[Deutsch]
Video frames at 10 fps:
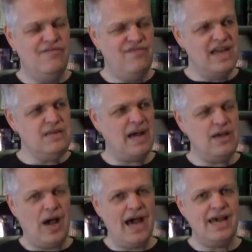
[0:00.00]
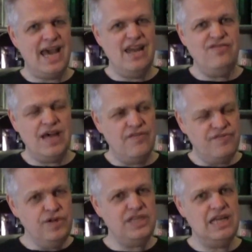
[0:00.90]
werden die Bajoraner entweder
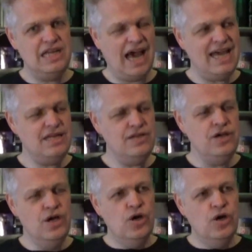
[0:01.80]
fürchterlich leiden